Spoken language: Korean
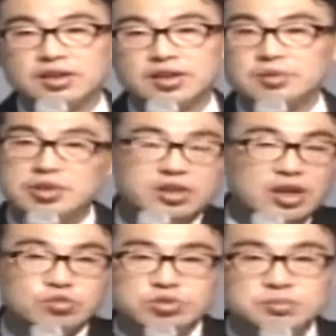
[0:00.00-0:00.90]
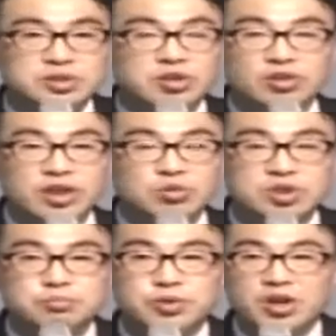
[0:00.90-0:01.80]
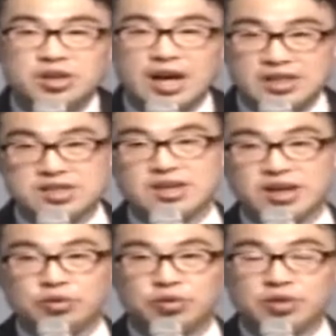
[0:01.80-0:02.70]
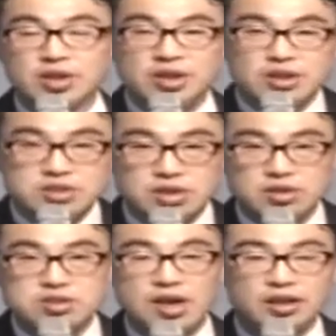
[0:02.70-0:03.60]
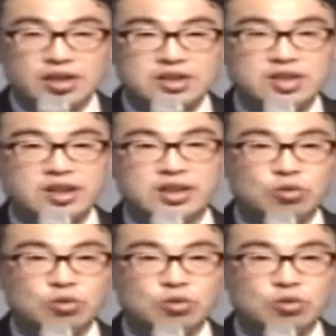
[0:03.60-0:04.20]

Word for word: 이미 예수님은 거기에 있고 싶어 하지 아니하고 철저하게 인간이 되고